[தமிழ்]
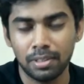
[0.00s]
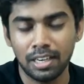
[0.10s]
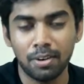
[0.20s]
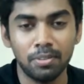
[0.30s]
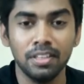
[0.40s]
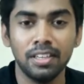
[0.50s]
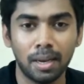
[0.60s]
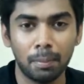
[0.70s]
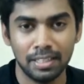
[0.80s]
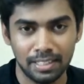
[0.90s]
பார்த்தீங்கன்னா வந்து
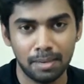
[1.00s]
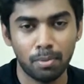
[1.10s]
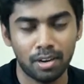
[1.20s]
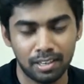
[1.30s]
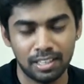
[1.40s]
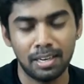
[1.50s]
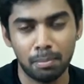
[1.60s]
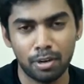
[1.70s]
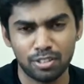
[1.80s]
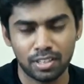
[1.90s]
நம்ம இந்தியன் பாட்டுக்கு தான்
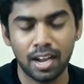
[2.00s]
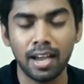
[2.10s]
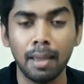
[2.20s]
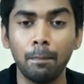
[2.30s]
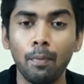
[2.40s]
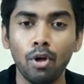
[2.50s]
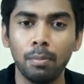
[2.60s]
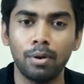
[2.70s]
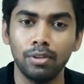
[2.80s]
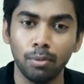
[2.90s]
நிப்பாட்டி எப்போதுமே
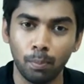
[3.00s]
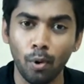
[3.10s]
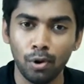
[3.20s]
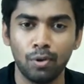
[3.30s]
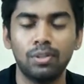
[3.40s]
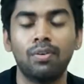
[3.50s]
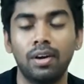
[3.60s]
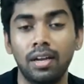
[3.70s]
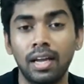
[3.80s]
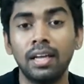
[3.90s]
வந்து ஒரு போருக்கு வந்து அவங்க
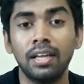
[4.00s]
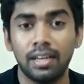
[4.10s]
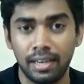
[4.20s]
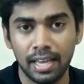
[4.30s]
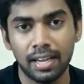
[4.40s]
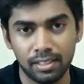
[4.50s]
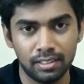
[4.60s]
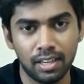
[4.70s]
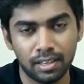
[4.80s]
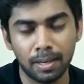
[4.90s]
என்ன ரெடியாக இருந்துட்டு
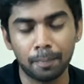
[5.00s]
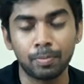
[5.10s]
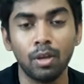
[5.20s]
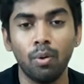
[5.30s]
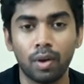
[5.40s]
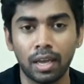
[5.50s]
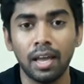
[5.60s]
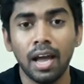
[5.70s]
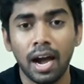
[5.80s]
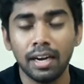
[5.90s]
தான் இருக்காங்க ஓகே
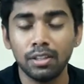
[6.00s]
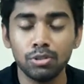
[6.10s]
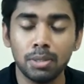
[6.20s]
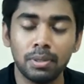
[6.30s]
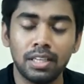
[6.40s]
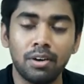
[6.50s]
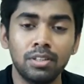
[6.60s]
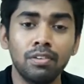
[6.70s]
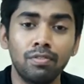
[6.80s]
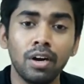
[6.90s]
அடுத்த விஷயம் பார்த்தீங்கன்னா
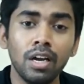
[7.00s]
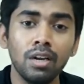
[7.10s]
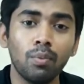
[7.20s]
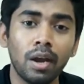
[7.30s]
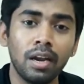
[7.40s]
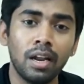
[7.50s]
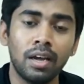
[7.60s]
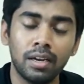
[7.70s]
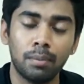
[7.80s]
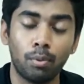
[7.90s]
வந்து வேர்ல்டு வைடில்
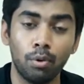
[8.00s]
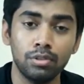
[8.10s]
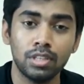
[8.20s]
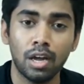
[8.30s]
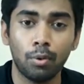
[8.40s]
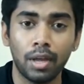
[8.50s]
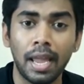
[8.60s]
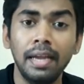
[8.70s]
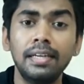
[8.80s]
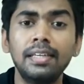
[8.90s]
என்ன ப்ரொடியூஸ் ஆகக்கூடிய
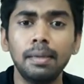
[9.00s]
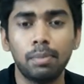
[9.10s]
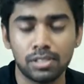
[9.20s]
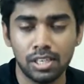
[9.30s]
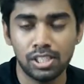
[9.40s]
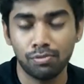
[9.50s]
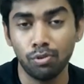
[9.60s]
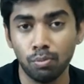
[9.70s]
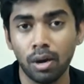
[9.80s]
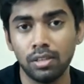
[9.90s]
எயிட்டி பர்சன்டேஜ் ஆஃப்
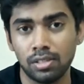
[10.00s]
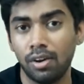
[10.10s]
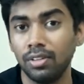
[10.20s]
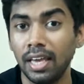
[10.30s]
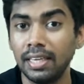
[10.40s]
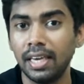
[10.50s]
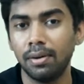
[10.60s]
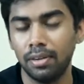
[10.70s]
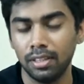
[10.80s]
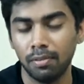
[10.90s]
ஃபுட்பால்ஸ்லாம் வந்து எங்கே
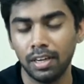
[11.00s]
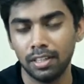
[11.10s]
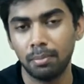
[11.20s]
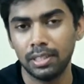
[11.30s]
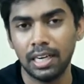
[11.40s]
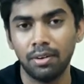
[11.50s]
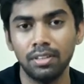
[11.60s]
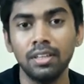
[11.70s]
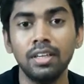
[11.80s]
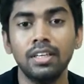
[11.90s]
இருந்து வருதுன்னு பார்த்தீங்கன்னா வந்து
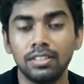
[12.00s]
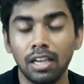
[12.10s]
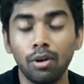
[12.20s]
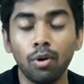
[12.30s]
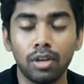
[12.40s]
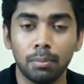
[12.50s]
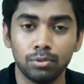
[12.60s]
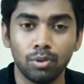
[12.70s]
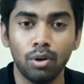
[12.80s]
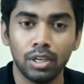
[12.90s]
சில்கோட்
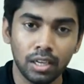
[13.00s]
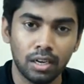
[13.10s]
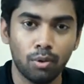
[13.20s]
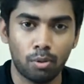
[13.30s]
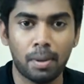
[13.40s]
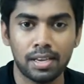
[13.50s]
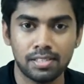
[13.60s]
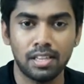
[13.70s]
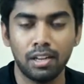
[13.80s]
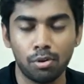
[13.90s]
அப்படின்னு சொல்லிட்டு நம்ம
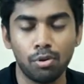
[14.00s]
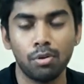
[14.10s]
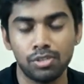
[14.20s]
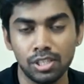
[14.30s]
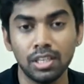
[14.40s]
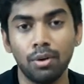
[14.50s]
பாகிஸ்தானில் இருக்கக்கூடிய ஒரு சின்ன